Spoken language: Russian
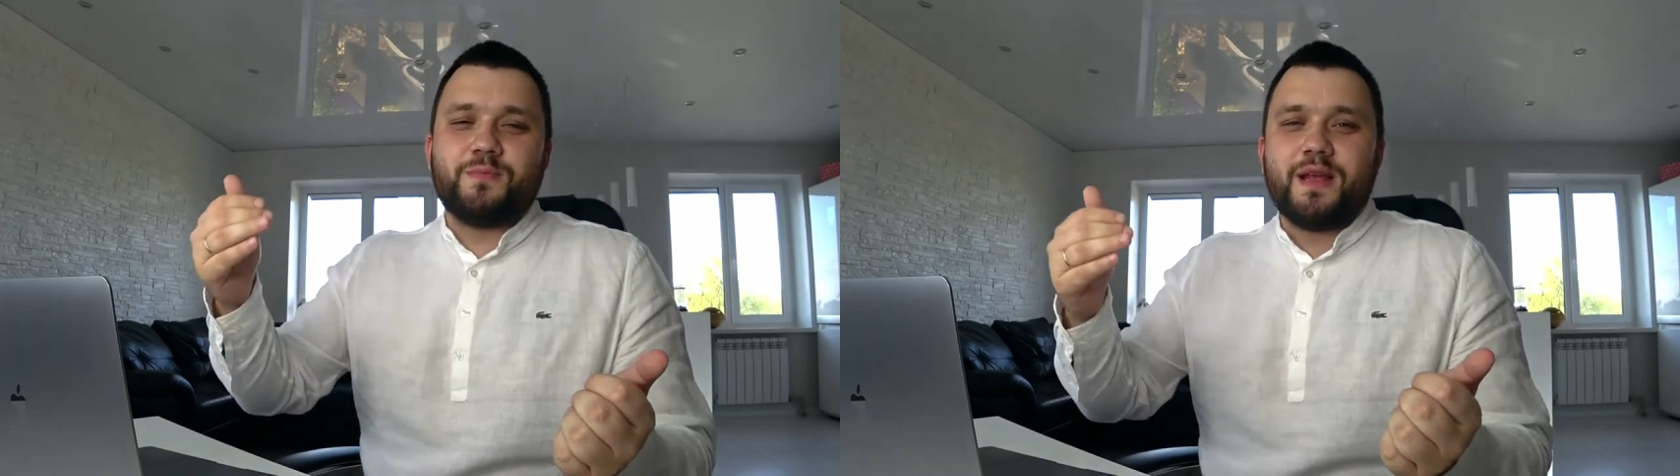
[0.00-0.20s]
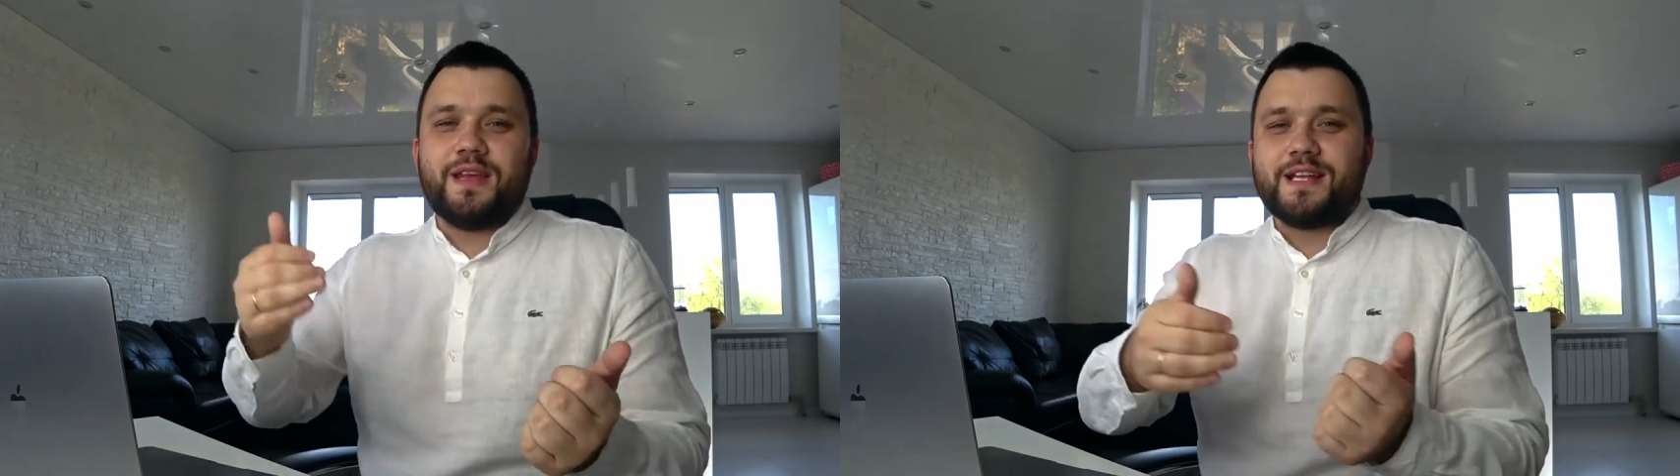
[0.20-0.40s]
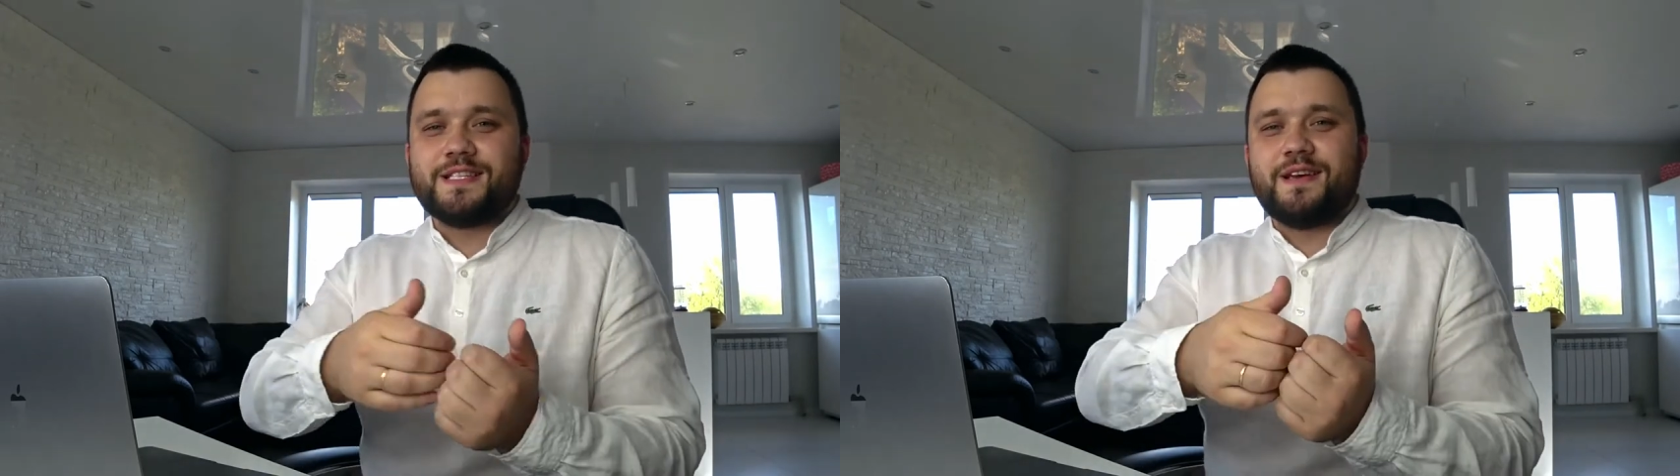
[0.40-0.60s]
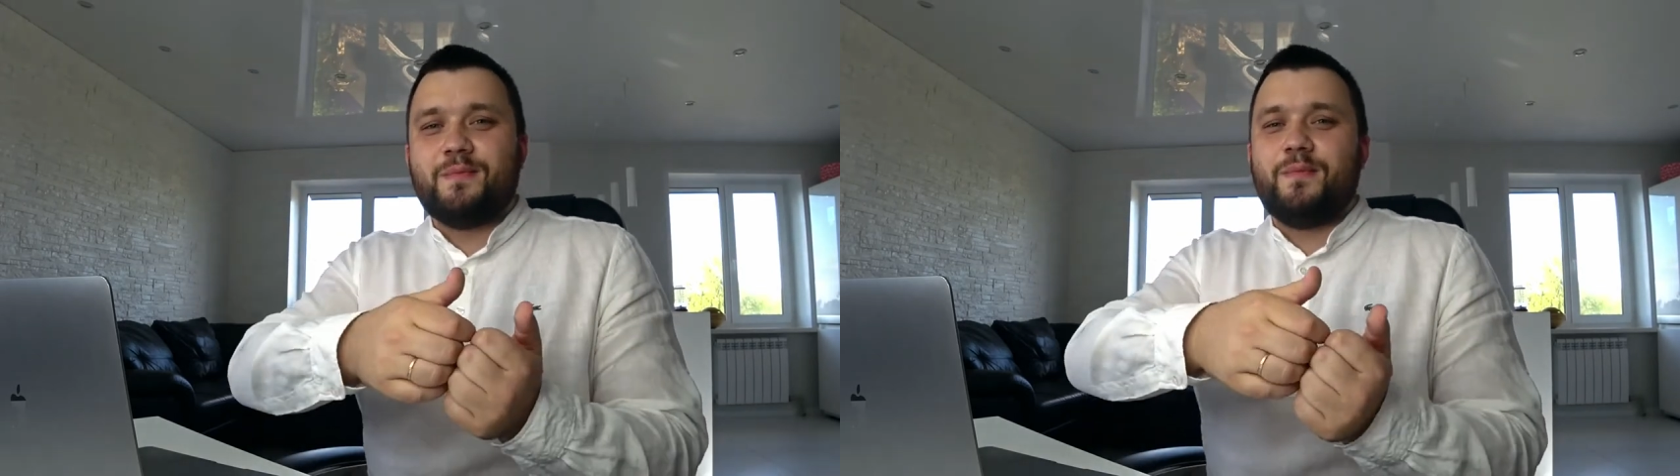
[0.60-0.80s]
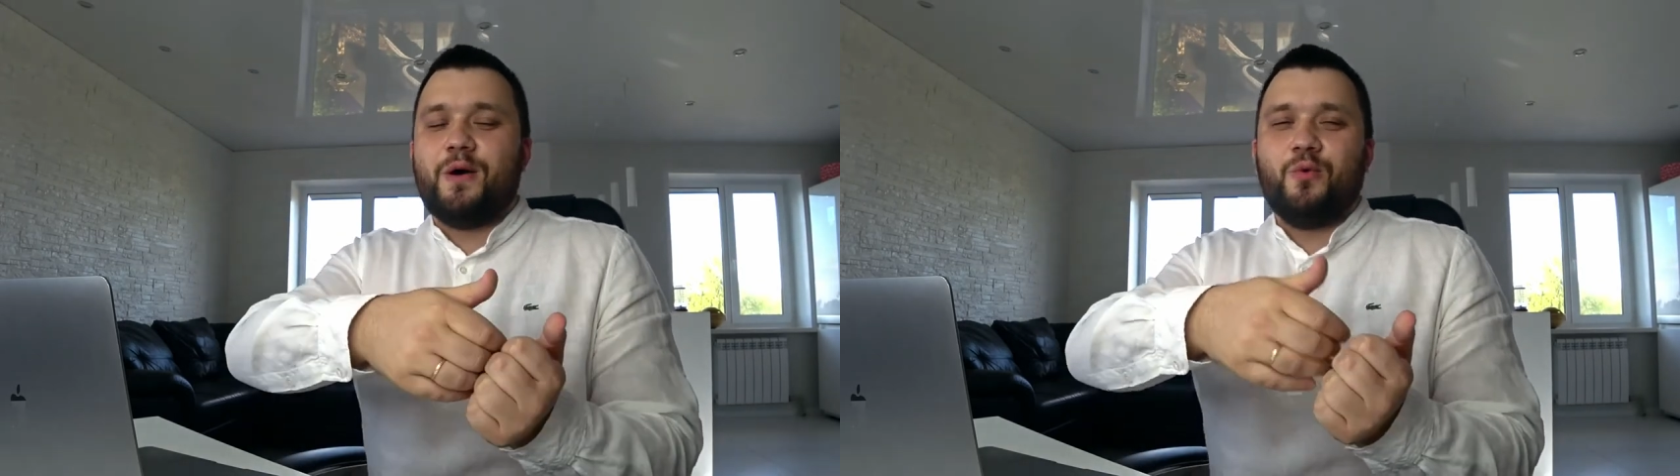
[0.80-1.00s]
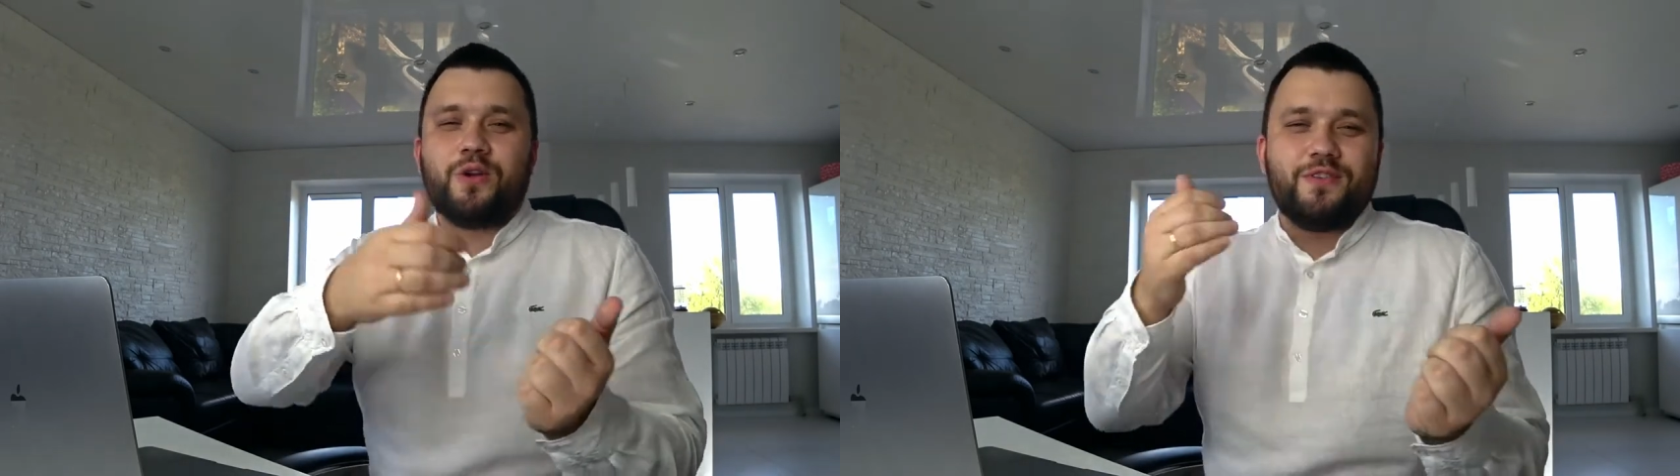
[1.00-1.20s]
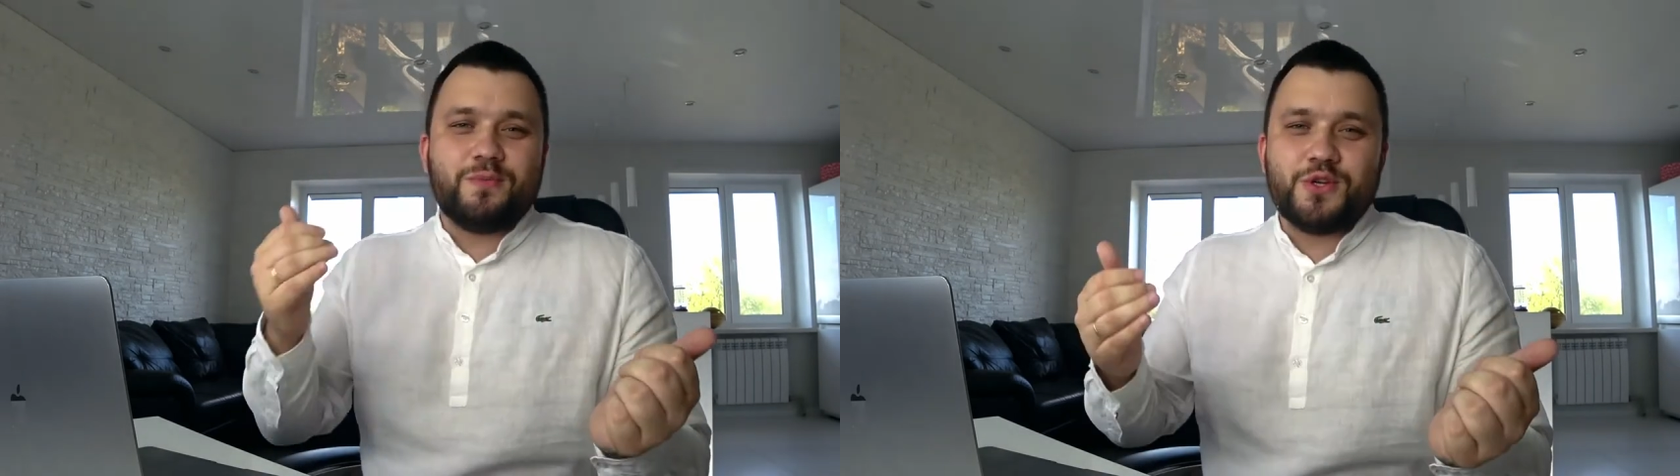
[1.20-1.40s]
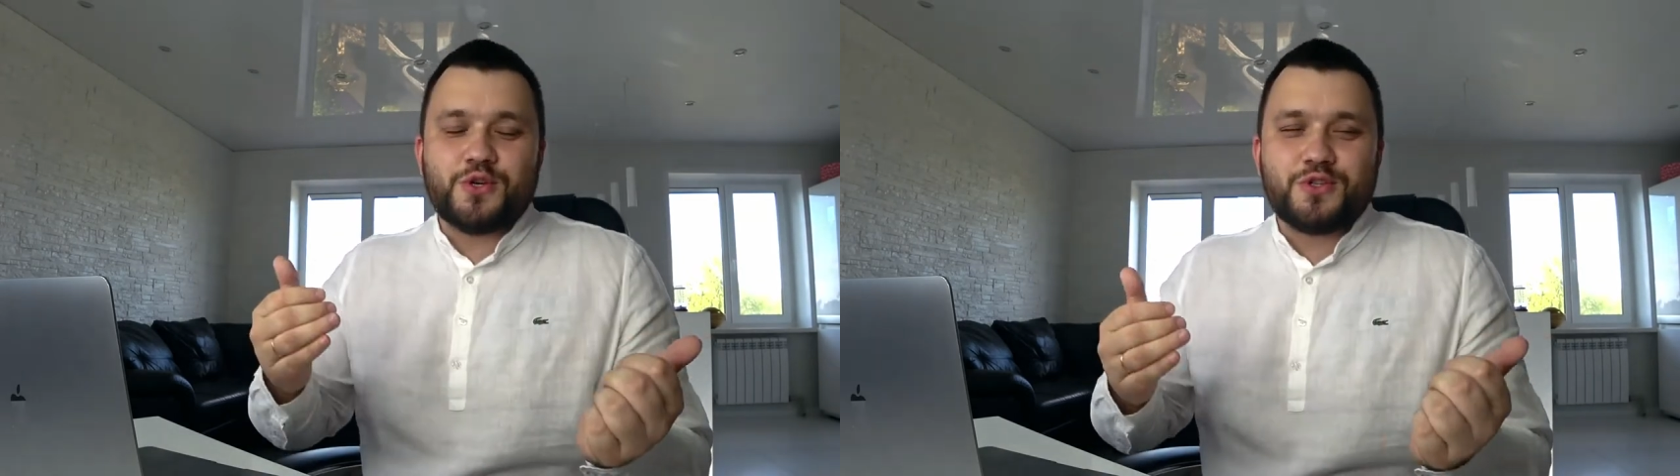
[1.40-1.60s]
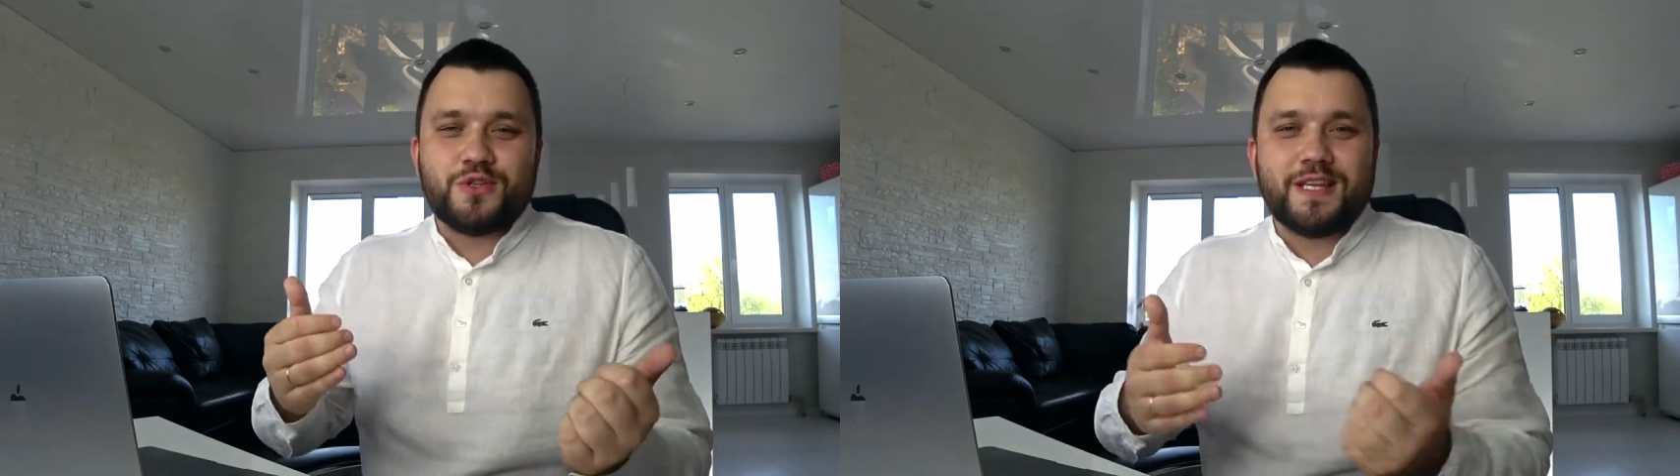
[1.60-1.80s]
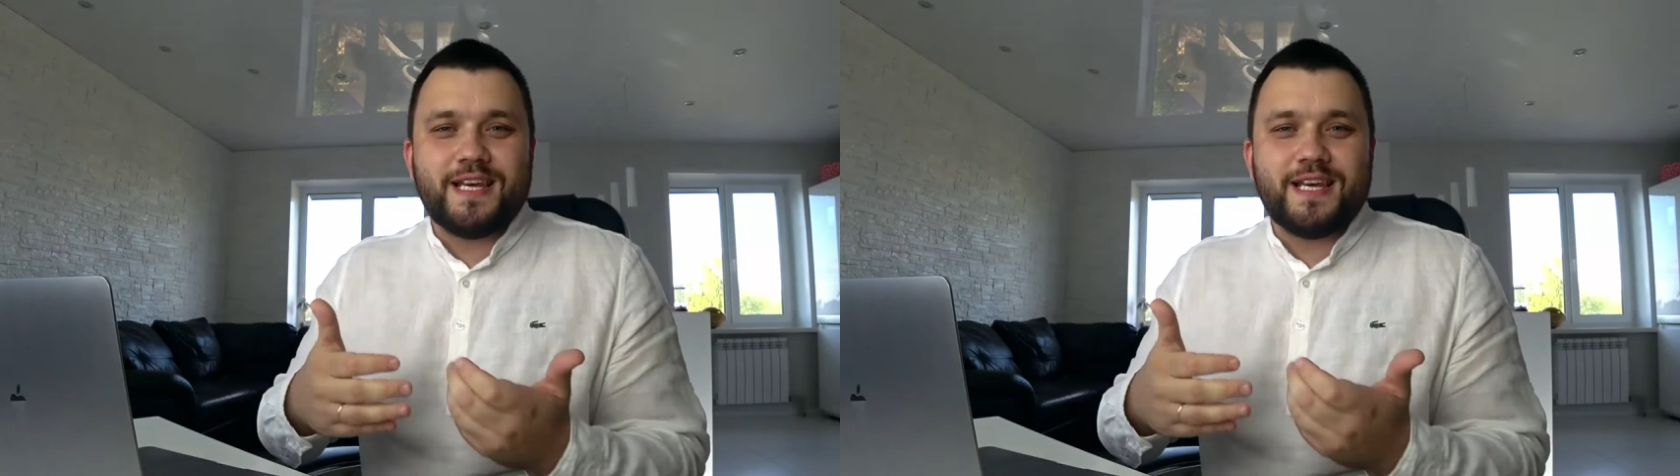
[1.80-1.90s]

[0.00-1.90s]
подняться по уровням, еще что-то.